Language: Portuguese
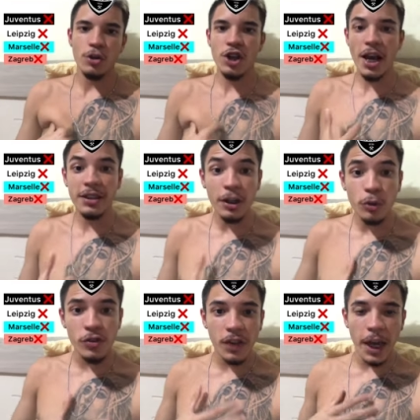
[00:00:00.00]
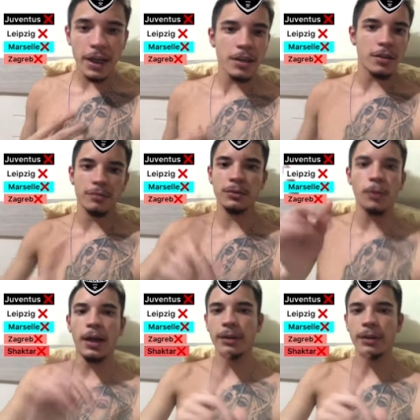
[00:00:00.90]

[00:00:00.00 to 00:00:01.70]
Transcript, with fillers: Shakhtar dos leque? Não é.